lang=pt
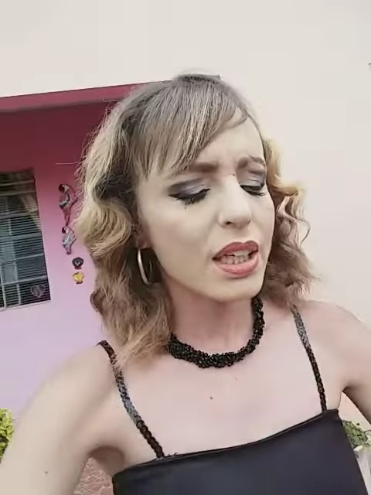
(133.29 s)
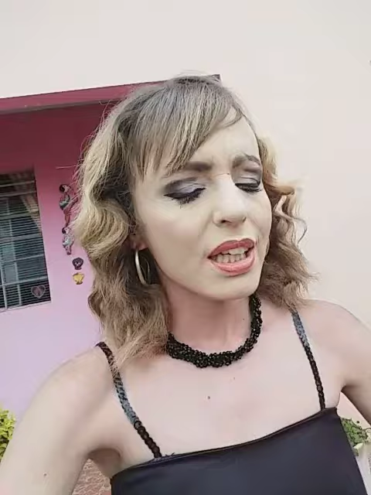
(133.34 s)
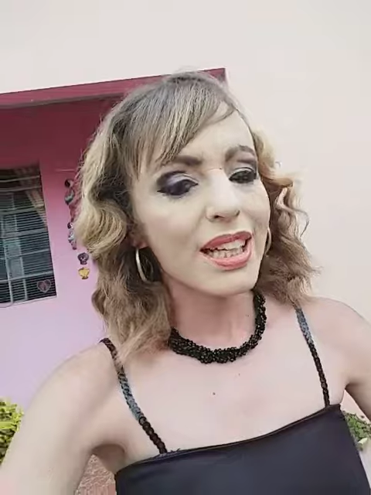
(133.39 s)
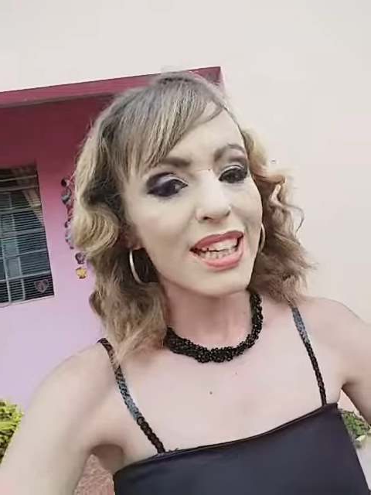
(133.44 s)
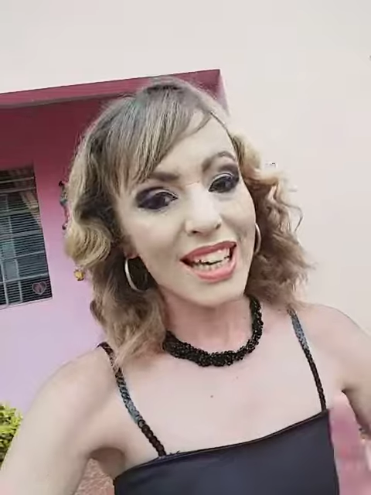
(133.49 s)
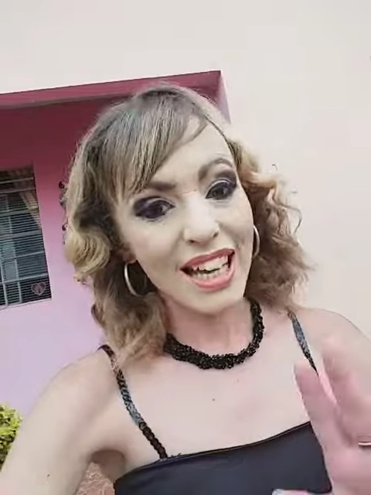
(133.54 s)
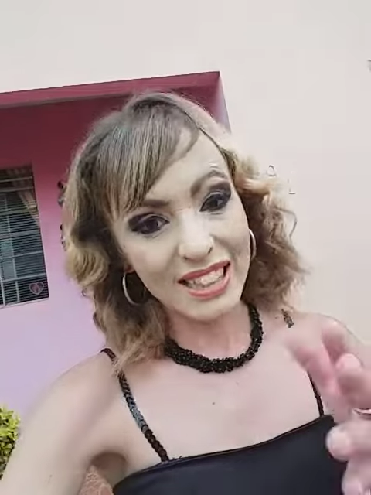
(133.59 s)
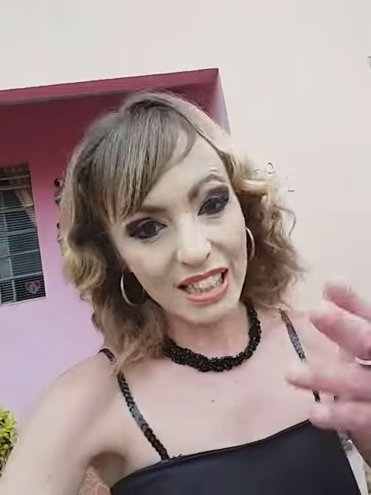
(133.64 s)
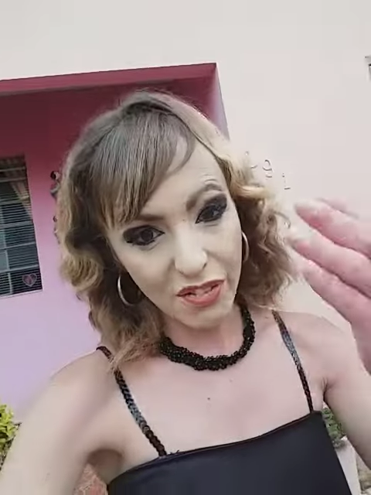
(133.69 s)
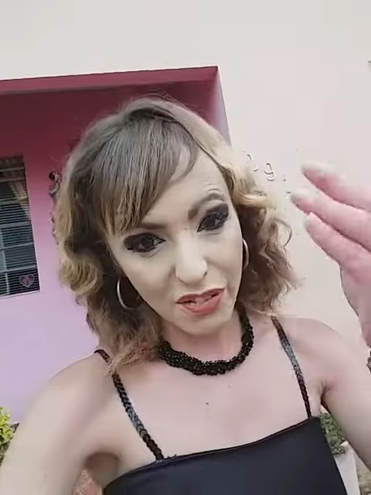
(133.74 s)

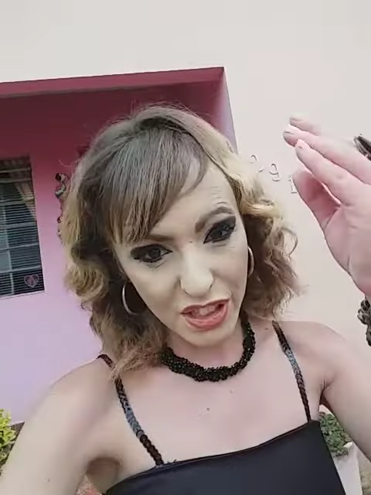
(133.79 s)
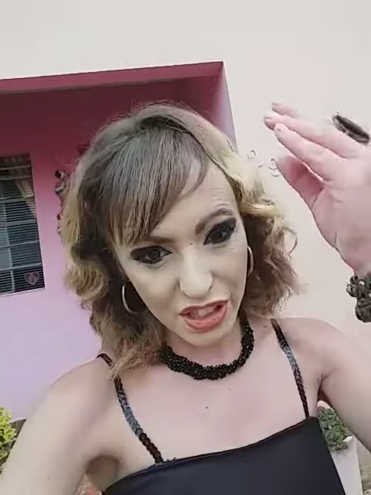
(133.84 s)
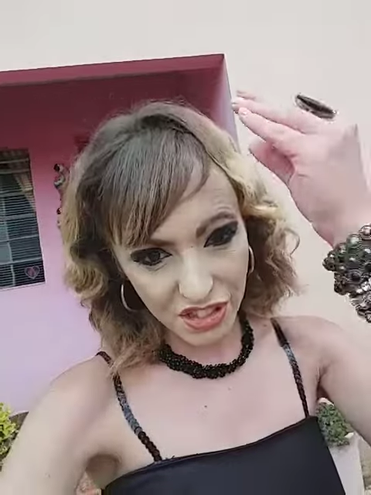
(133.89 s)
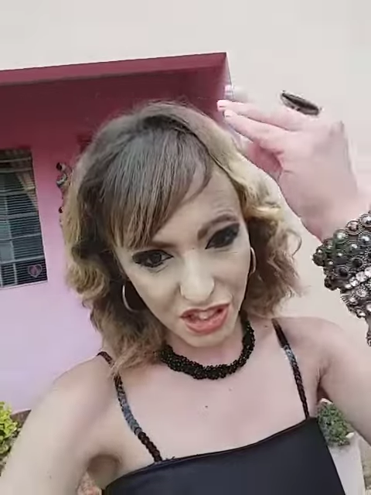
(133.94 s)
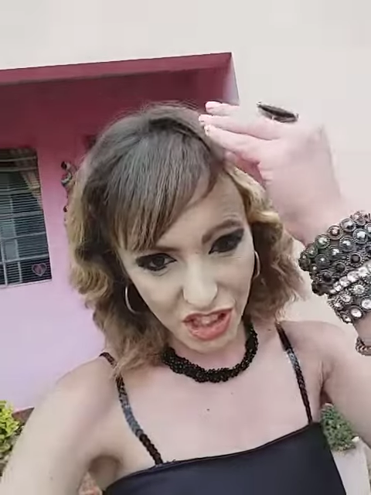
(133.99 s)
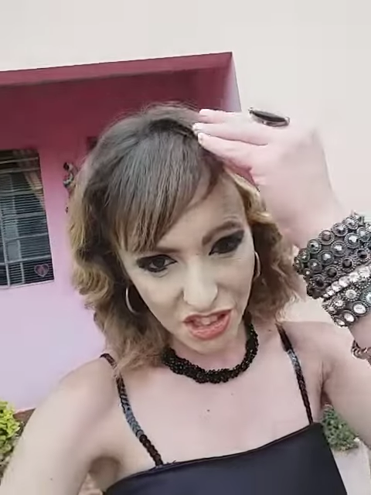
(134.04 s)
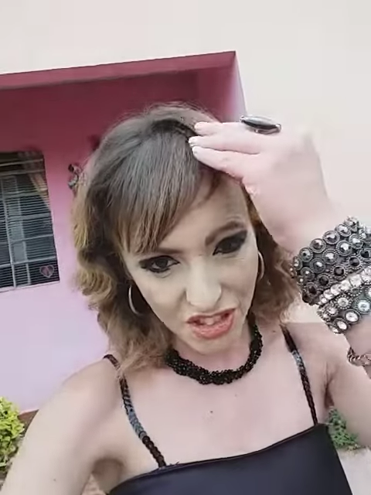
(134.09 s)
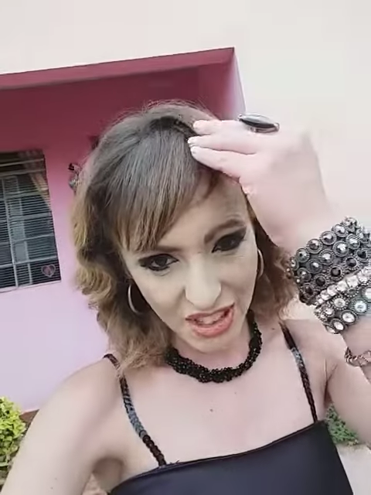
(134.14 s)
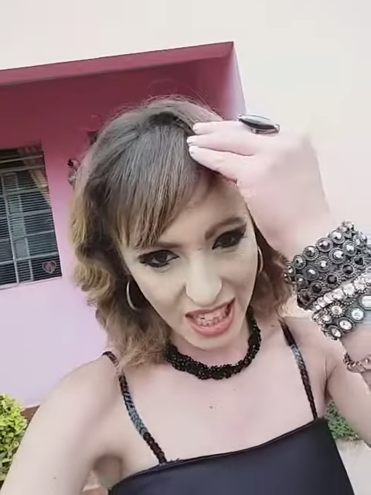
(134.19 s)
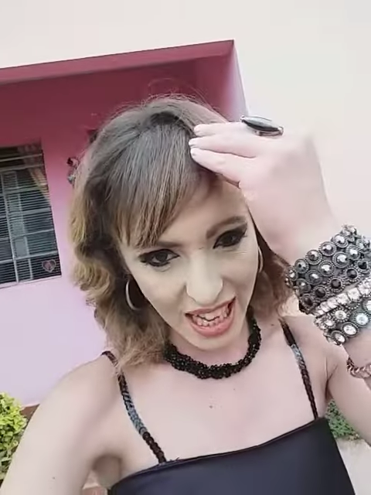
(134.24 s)
E até
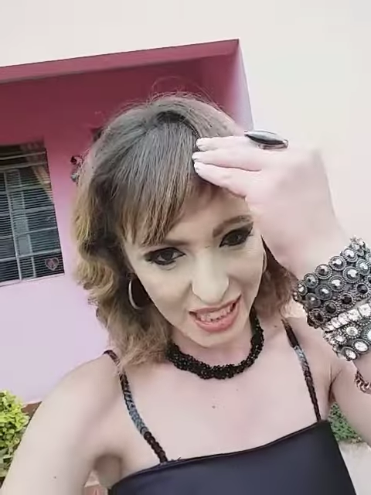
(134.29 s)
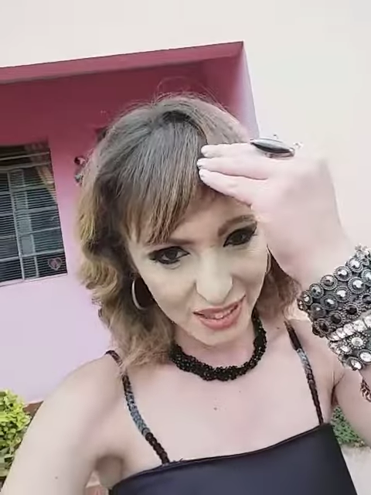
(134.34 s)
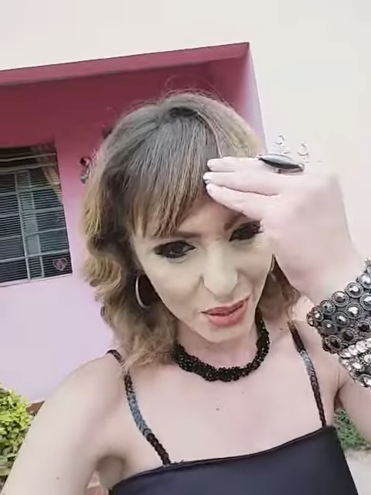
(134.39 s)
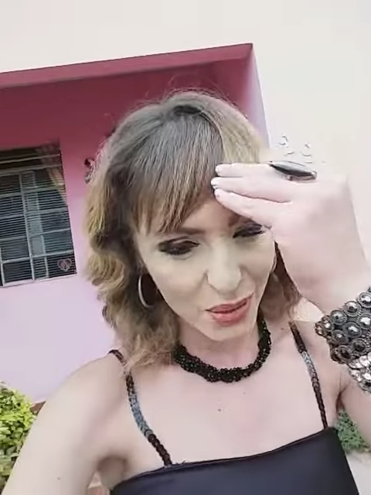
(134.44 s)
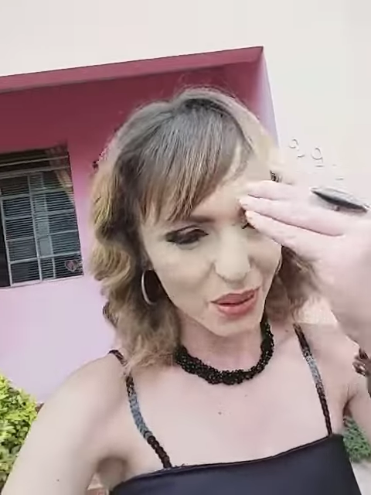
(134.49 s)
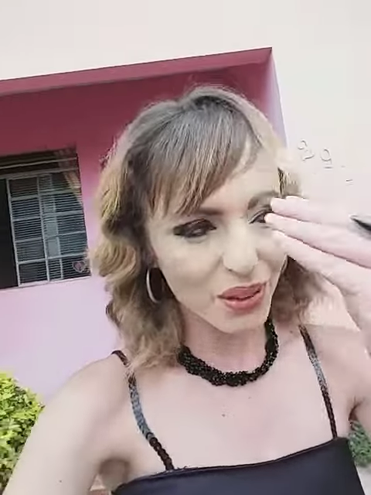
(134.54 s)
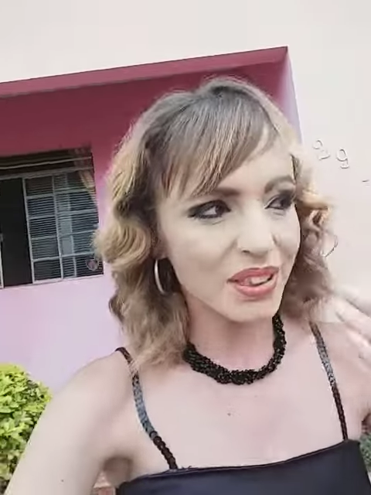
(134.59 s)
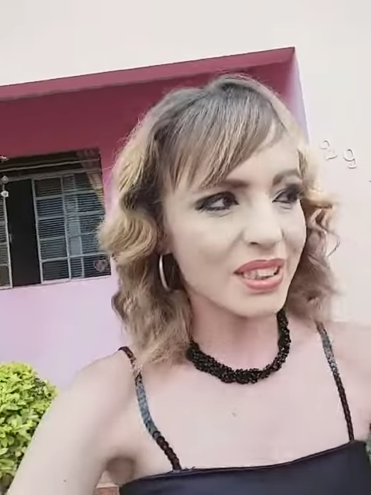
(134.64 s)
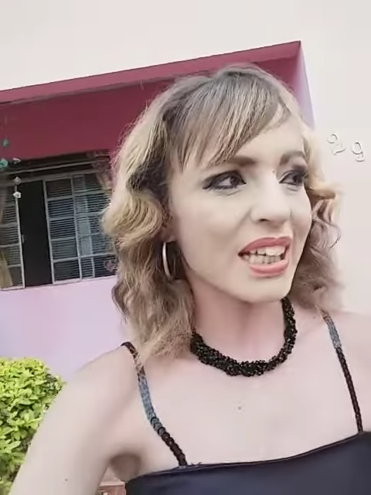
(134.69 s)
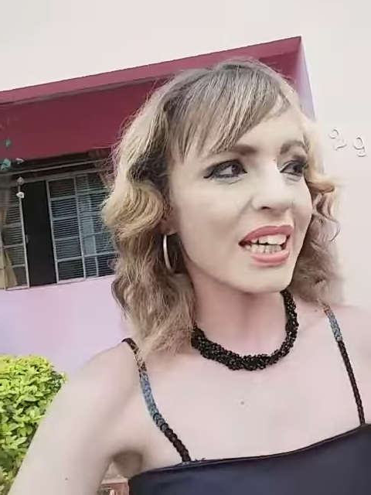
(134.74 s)
franjinha de lado eu
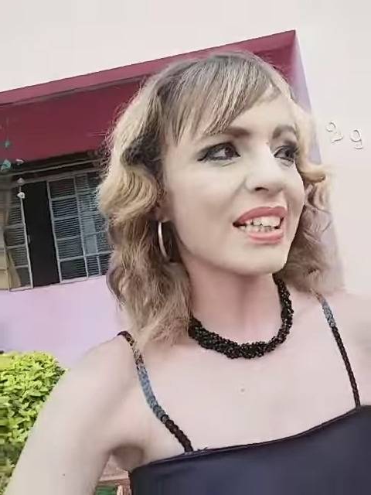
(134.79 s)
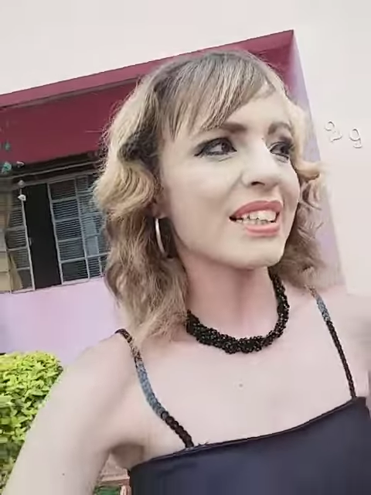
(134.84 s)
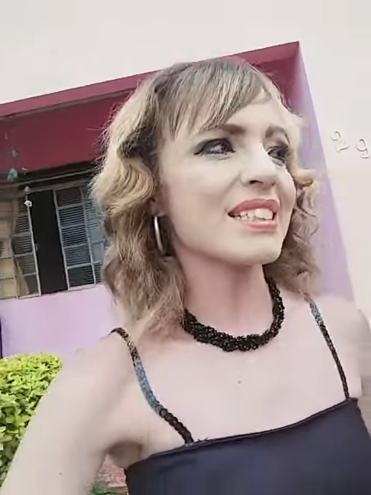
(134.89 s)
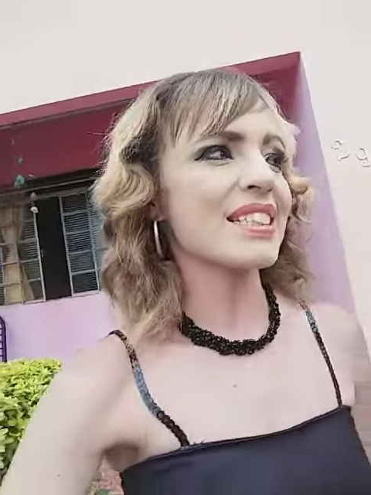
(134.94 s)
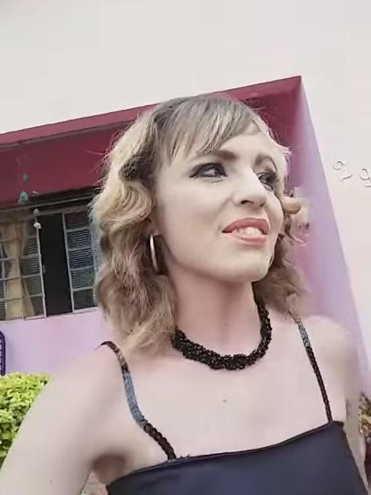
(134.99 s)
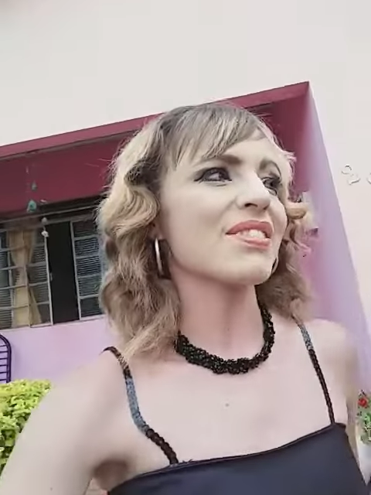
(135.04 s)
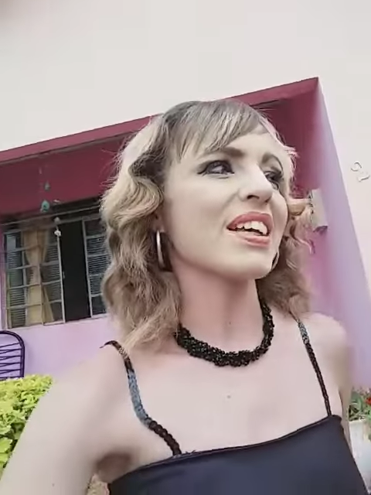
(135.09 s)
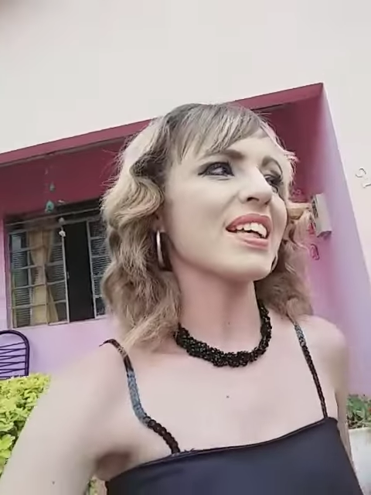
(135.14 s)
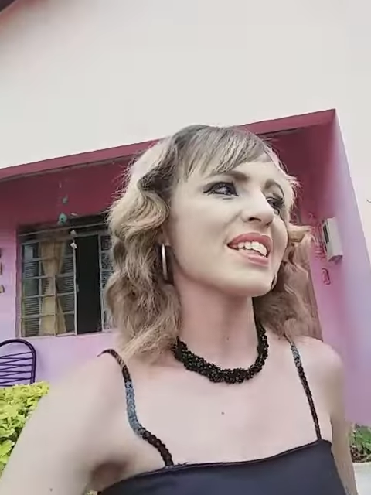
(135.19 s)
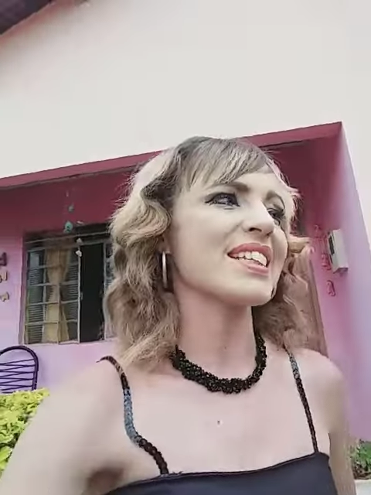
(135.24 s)
coloquei
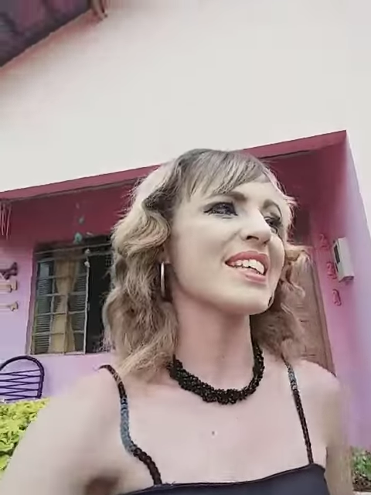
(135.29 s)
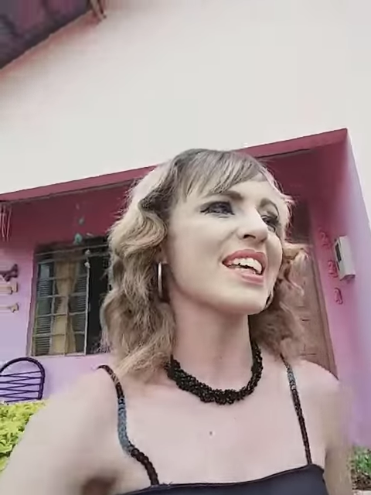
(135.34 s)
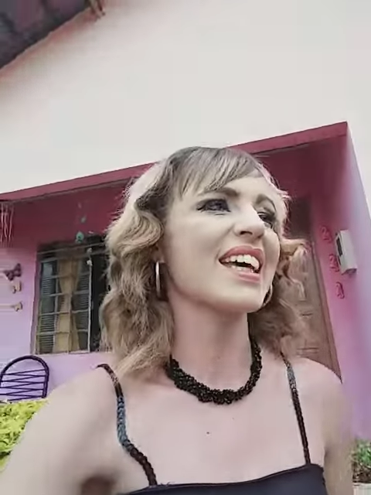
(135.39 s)
dessa vez.